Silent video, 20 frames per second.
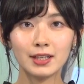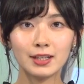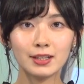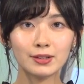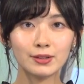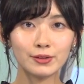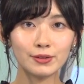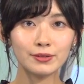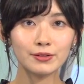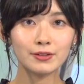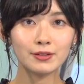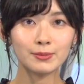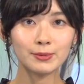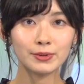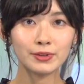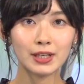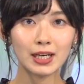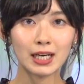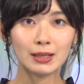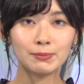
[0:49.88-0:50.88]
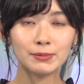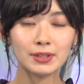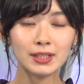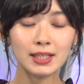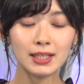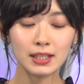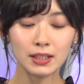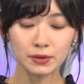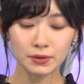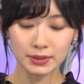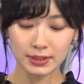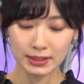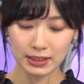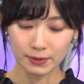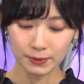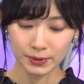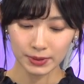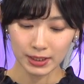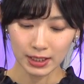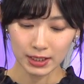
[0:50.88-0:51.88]
今後もアプリ利用
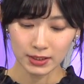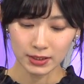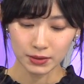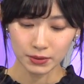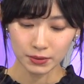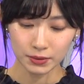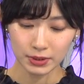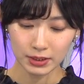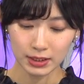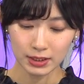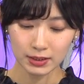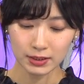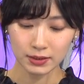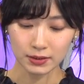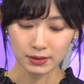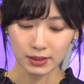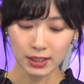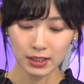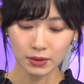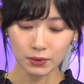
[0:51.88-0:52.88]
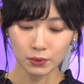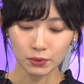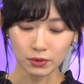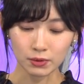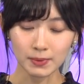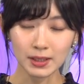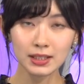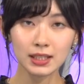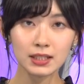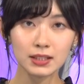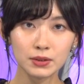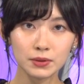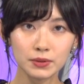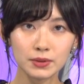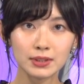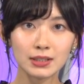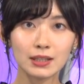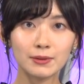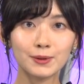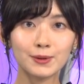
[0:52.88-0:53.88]
者を対象にスギの雄花
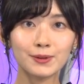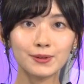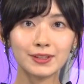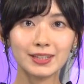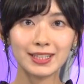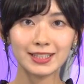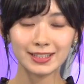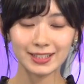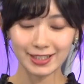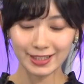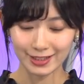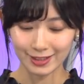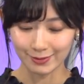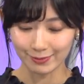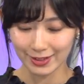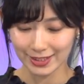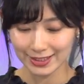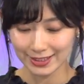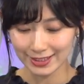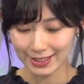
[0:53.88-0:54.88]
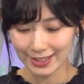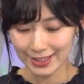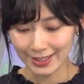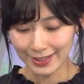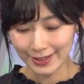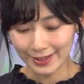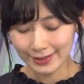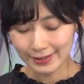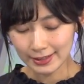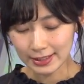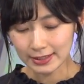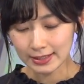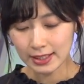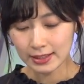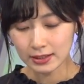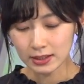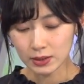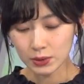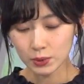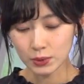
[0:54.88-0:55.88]
調査を行っていきます。に
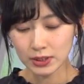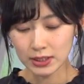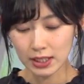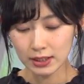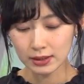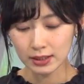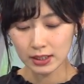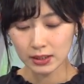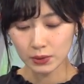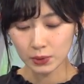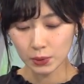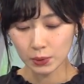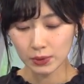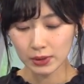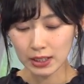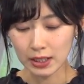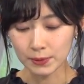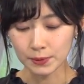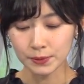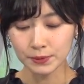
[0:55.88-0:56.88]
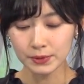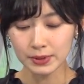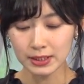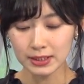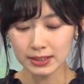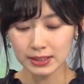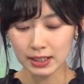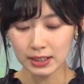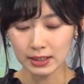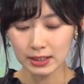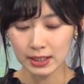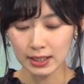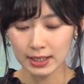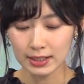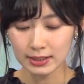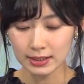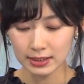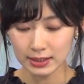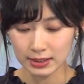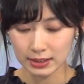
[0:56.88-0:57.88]
せんにじゅうさんねんの花粉飛散
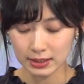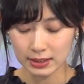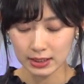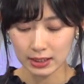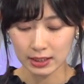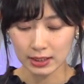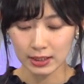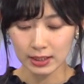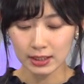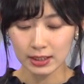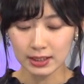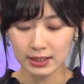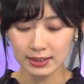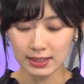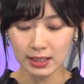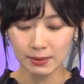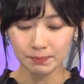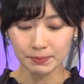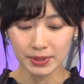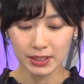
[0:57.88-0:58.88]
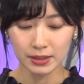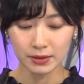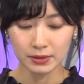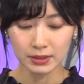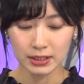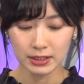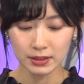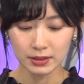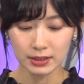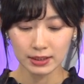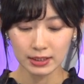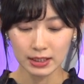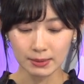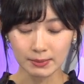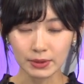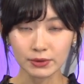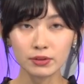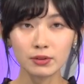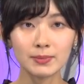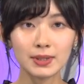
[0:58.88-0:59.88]
開始時期や飛散ピークについ
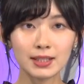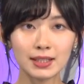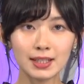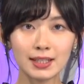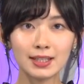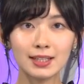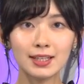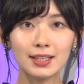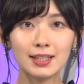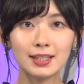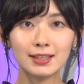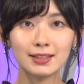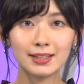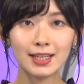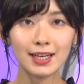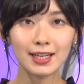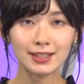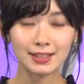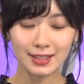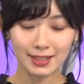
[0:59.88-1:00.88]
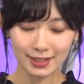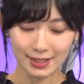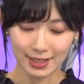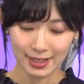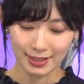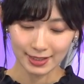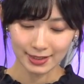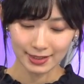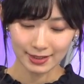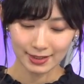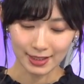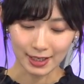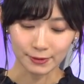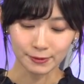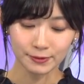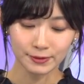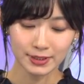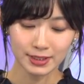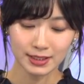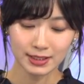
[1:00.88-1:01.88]
てまとめただいにかい
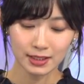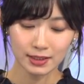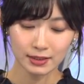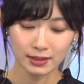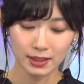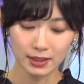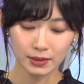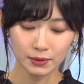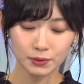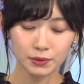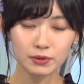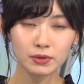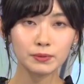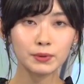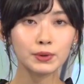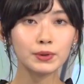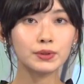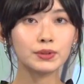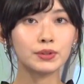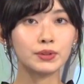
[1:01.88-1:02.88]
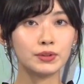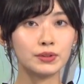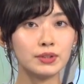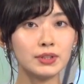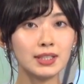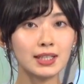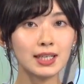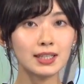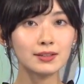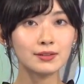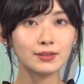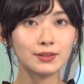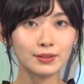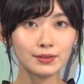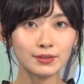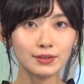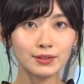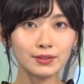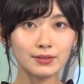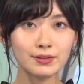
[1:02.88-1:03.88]
花粉飛散傾向をじゅうにがつ
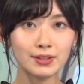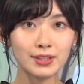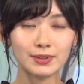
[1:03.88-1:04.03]
上旬